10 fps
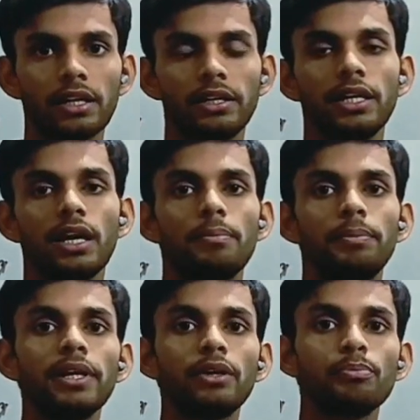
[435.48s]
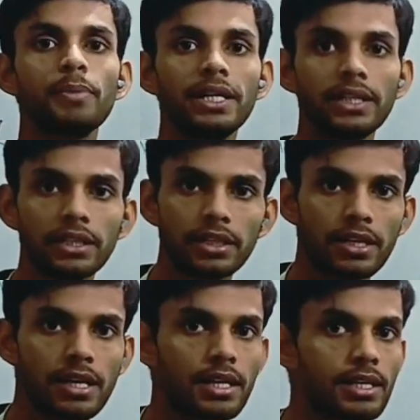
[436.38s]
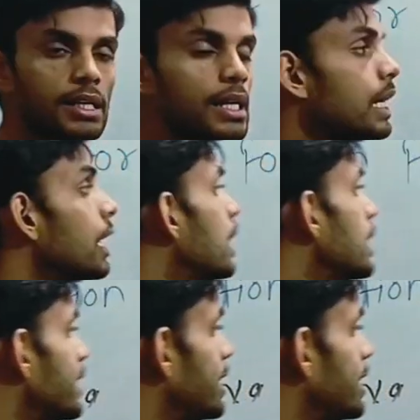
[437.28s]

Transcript: करने के लिए अपने को मेंटेन करने के लिए